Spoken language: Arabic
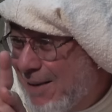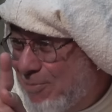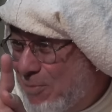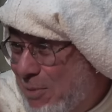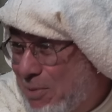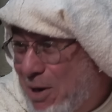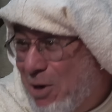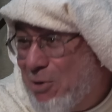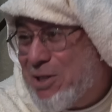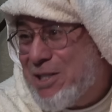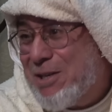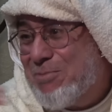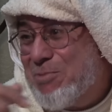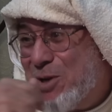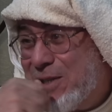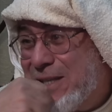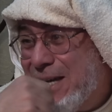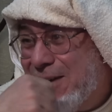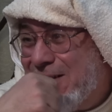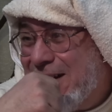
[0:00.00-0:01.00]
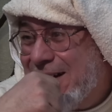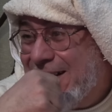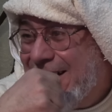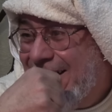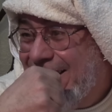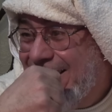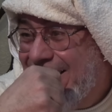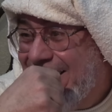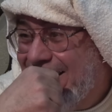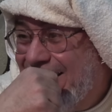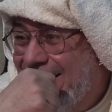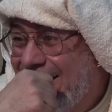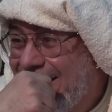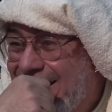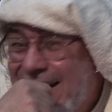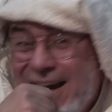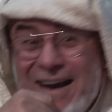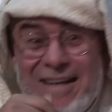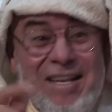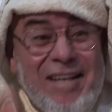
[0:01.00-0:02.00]
ما بغاوكش المحتوى
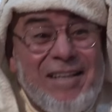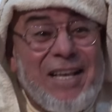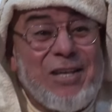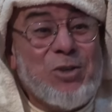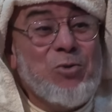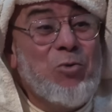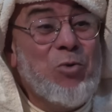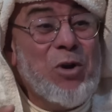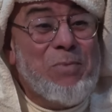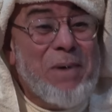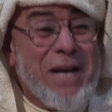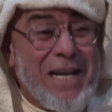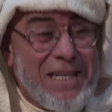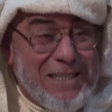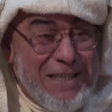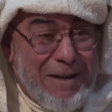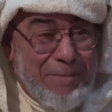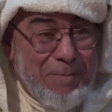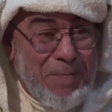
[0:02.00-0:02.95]
تتسول باش